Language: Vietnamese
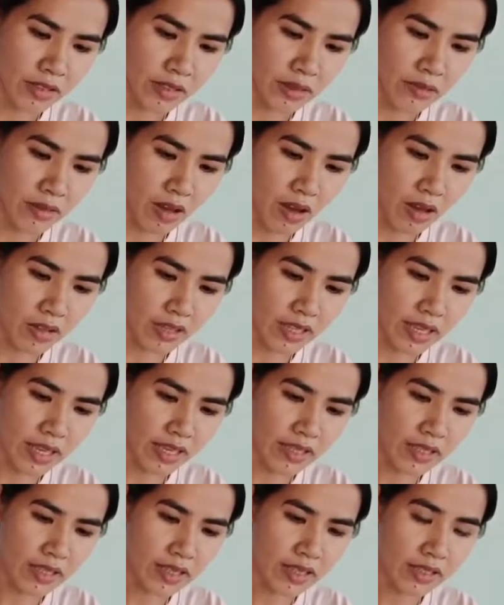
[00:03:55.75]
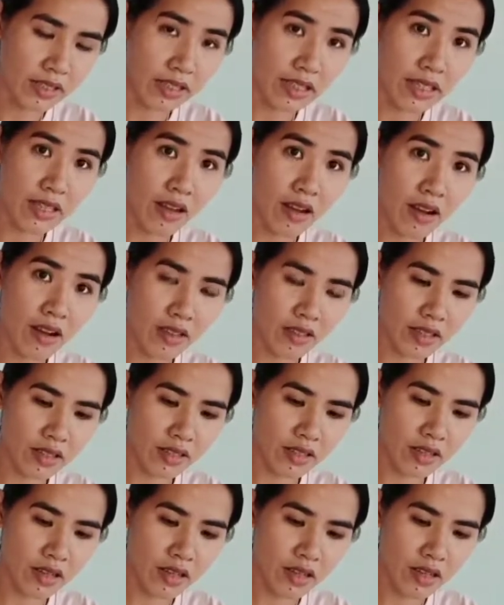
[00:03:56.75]
trong lọ thì hãy nghiêng cái lọ
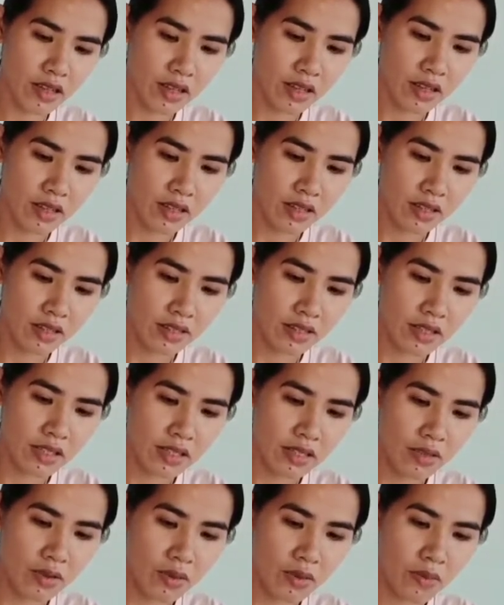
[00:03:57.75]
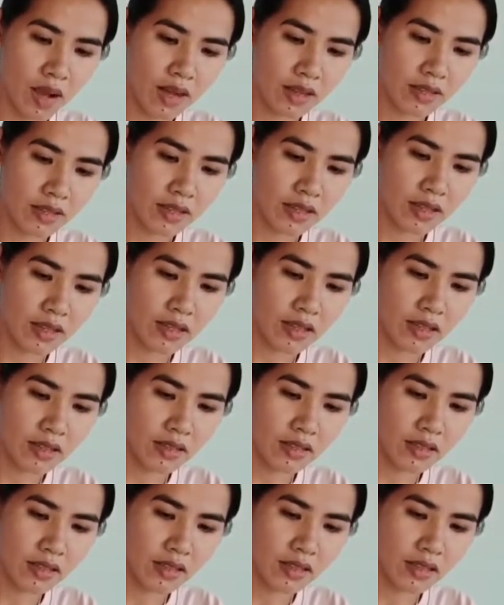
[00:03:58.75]
cho nó cái độ mặt nó
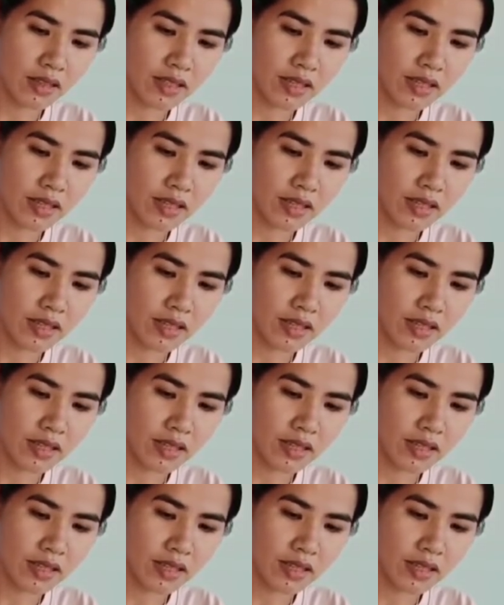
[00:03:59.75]
nó, nó